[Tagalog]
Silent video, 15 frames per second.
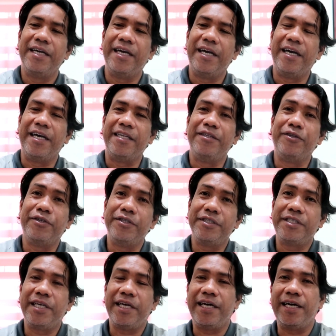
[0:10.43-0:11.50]
uh,
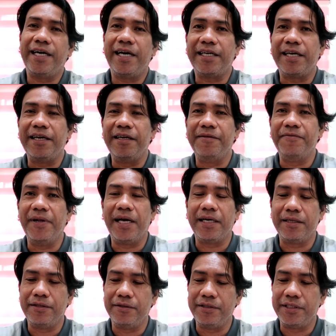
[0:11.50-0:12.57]
doon sa aking
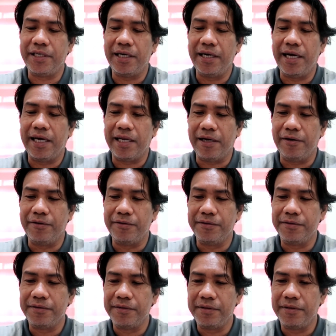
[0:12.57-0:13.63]
vlog nung isang araw,
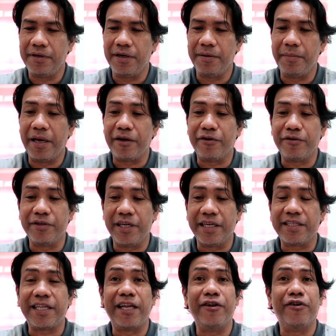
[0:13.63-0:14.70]
uh, merong
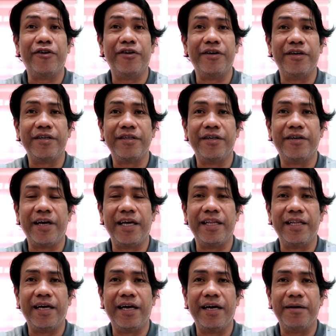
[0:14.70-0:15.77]
nagtanong no,
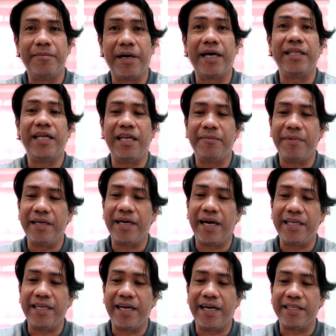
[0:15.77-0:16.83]
and uh, maganda naman ang
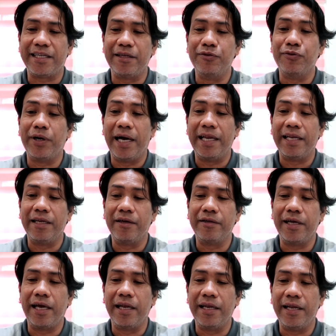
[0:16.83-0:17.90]
kanyang katanungan
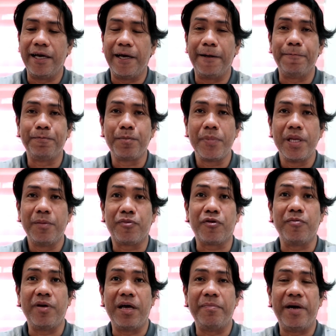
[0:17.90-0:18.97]
no, dahil uh,
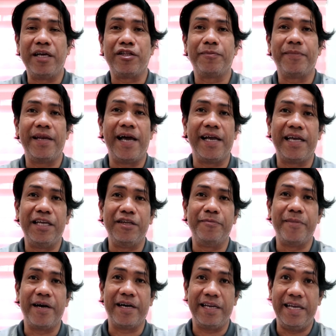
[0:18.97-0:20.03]
problema ito palagi ng
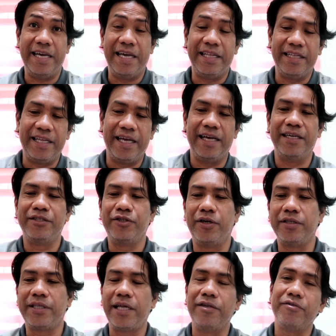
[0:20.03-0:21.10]
mga client So
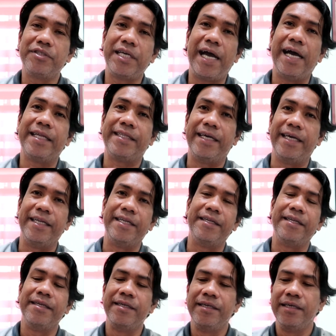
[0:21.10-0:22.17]
ang tanong sa atin
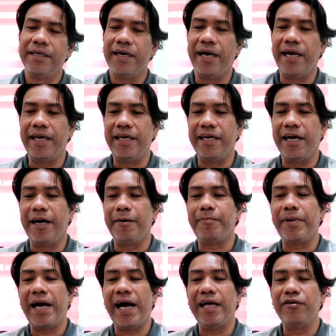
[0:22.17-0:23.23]
ay uh,
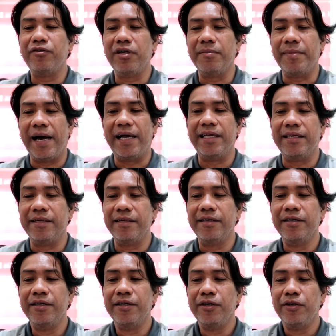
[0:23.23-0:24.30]
paano naman
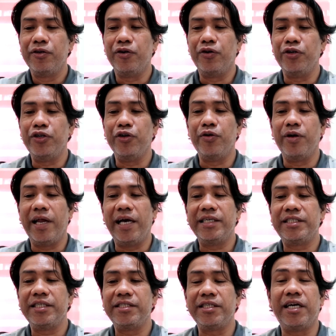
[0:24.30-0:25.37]
kung yung
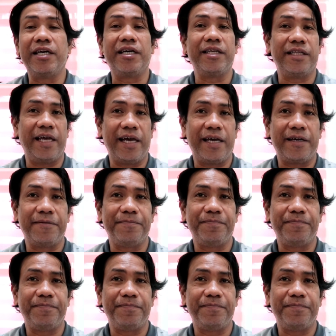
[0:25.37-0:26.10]
licensed architect